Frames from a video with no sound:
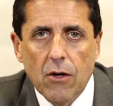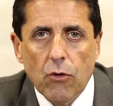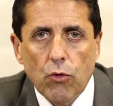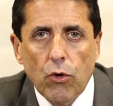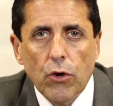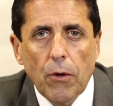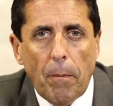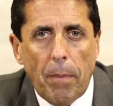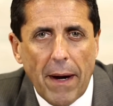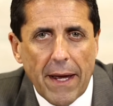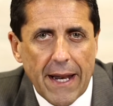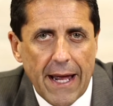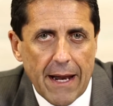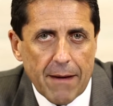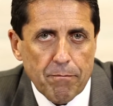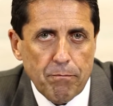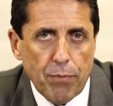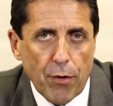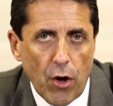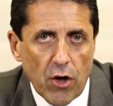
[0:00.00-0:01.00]
Quando
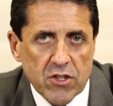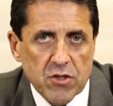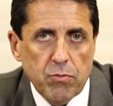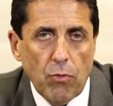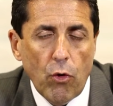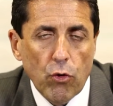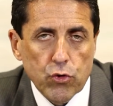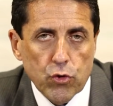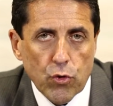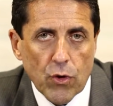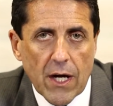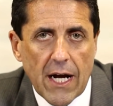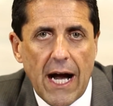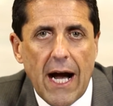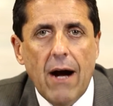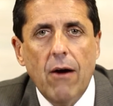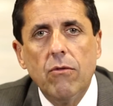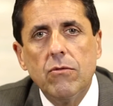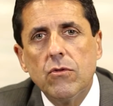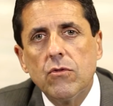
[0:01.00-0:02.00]
parar próximo a outro
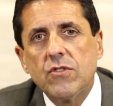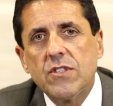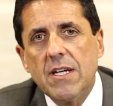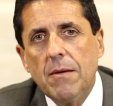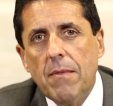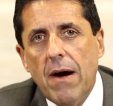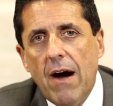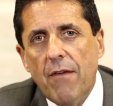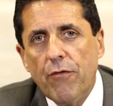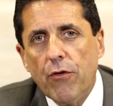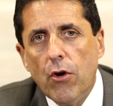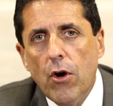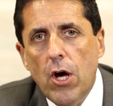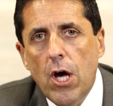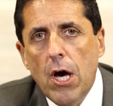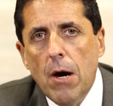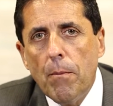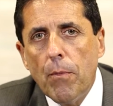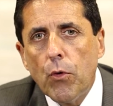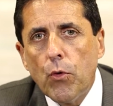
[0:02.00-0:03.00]
carro, num semáforo,
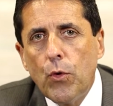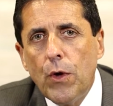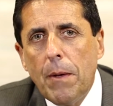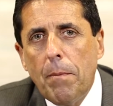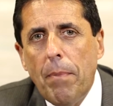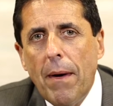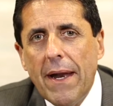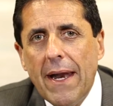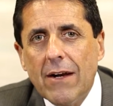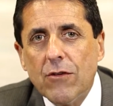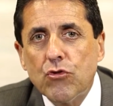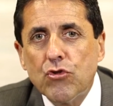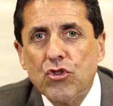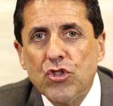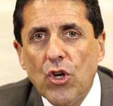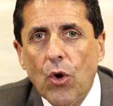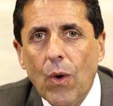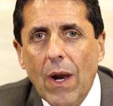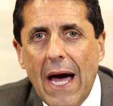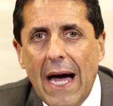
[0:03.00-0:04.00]
procure parar do
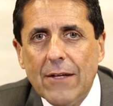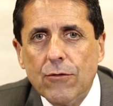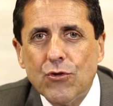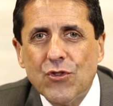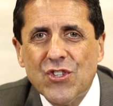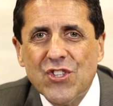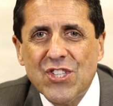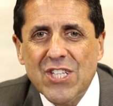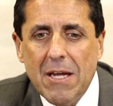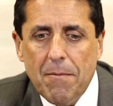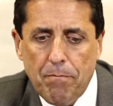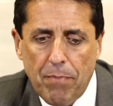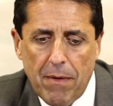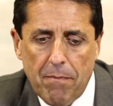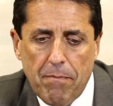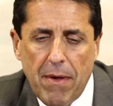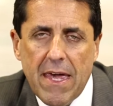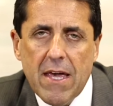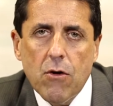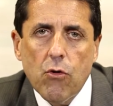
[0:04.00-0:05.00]
seu lado, sempre
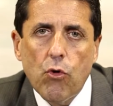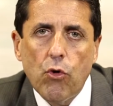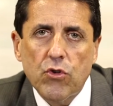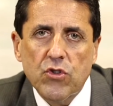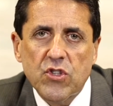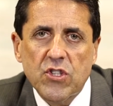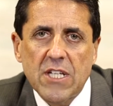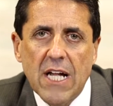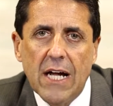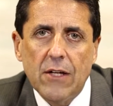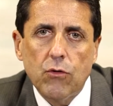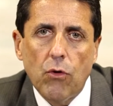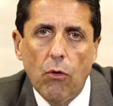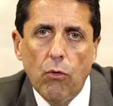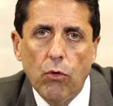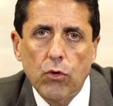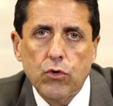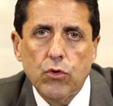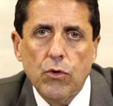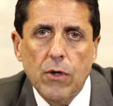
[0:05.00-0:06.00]
bem encostado ao
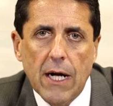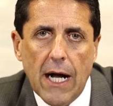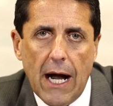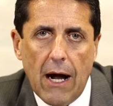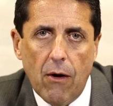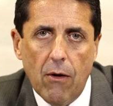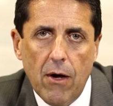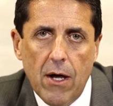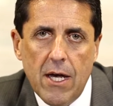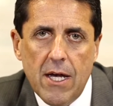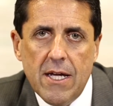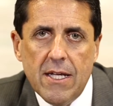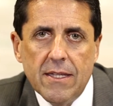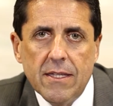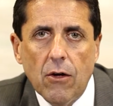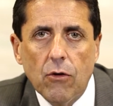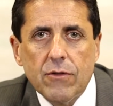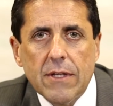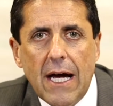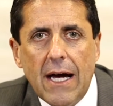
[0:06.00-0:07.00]
outro carro.
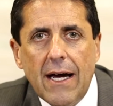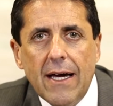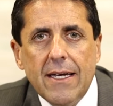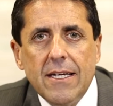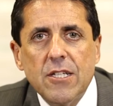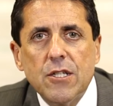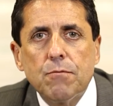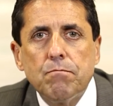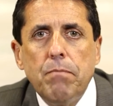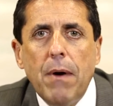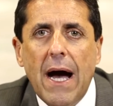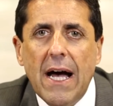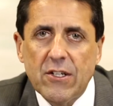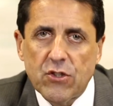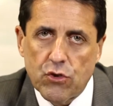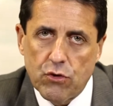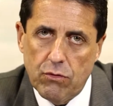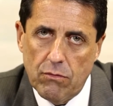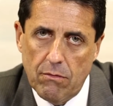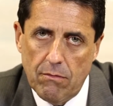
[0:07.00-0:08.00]
Não dá
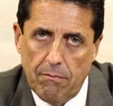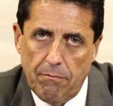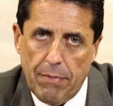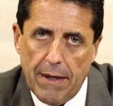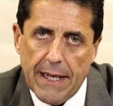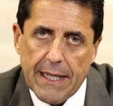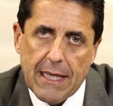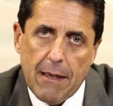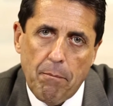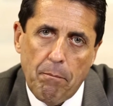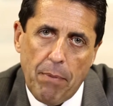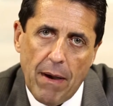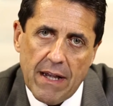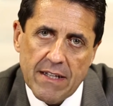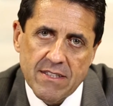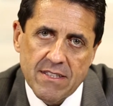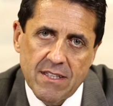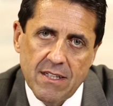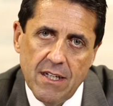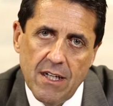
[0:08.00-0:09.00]
espaço para que
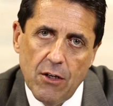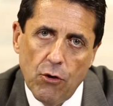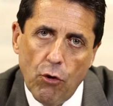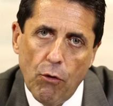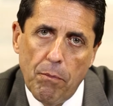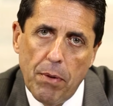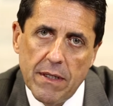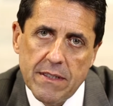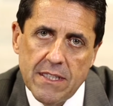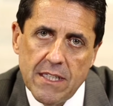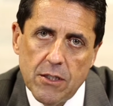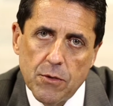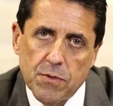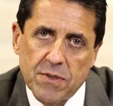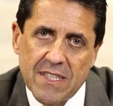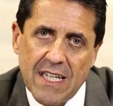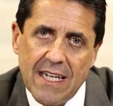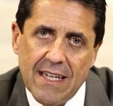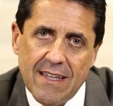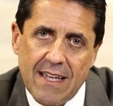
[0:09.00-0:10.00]
passe o bandido,
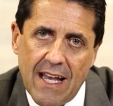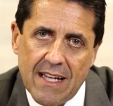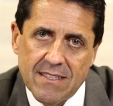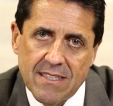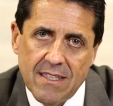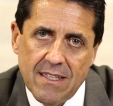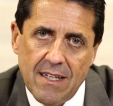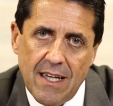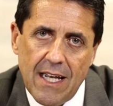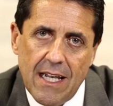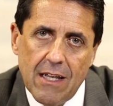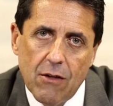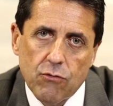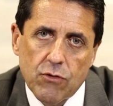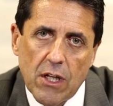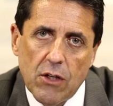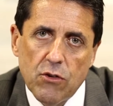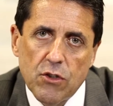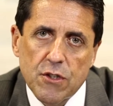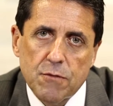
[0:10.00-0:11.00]
porque se ele desce, ele não
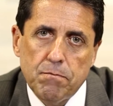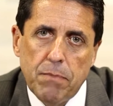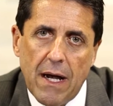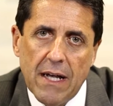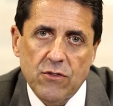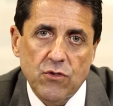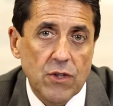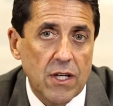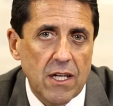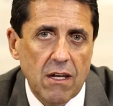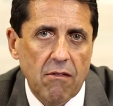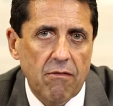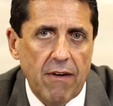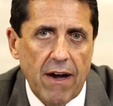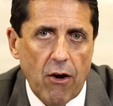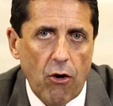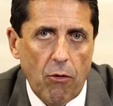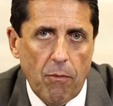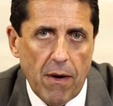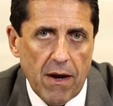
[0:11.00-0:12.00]
tendo espaço, ele não
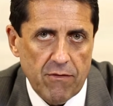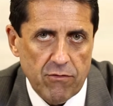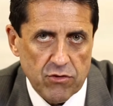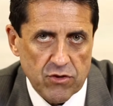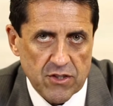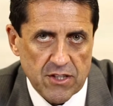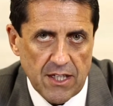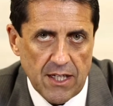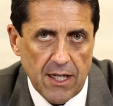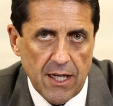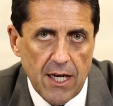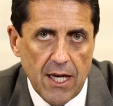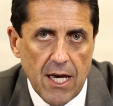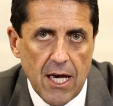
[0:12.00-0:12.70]
vai roubar você.